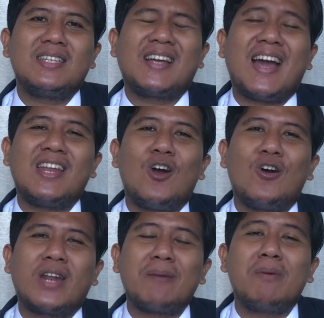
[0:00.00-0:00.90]
jika ada
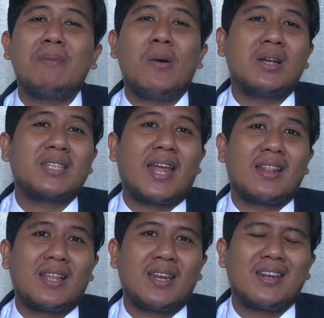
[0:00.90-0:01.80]
orang membawa
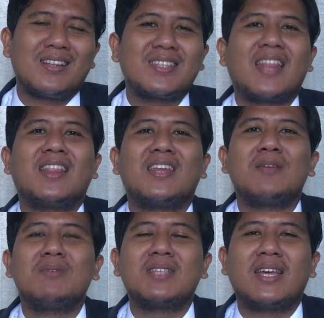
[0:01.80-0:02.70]
senter,
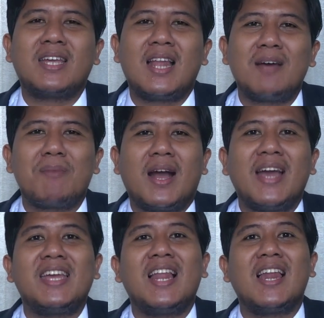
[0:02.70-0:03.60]
senternya bisa hilang,
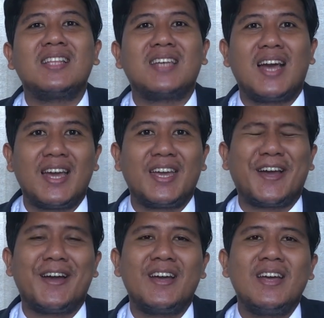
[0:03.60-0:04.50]
maka hilanglah
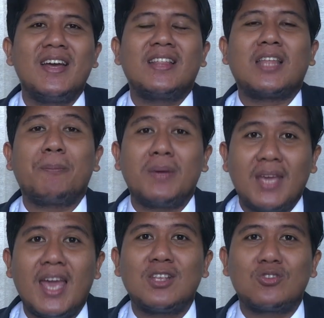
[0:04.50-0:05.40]
cahaya. Tapi
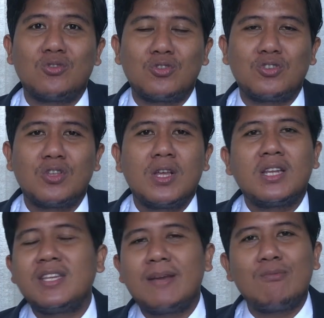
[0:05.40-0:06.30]
Yesus,
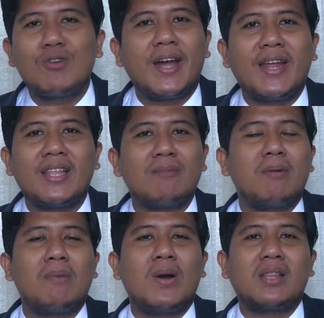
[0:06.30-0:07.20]
dia bukan hanya
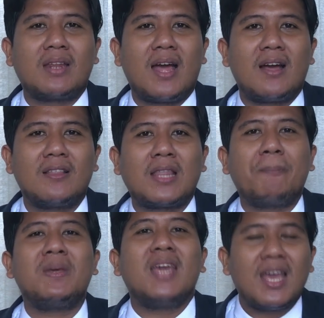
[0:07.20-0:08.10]
membawa terang,
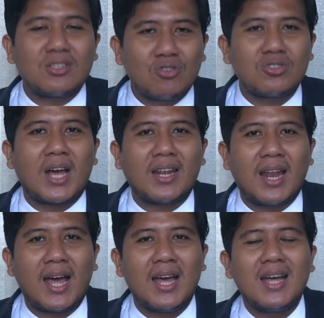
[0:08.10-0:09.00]
tapi Yesus
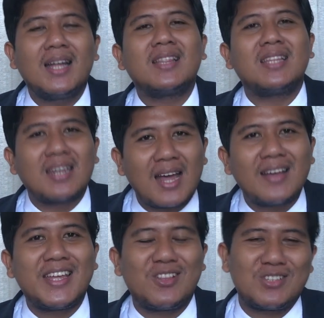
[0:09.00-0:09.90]
adalah
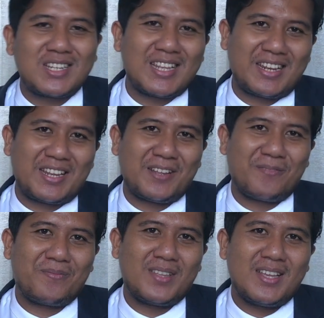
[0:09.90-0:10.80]
terang itu sendiri.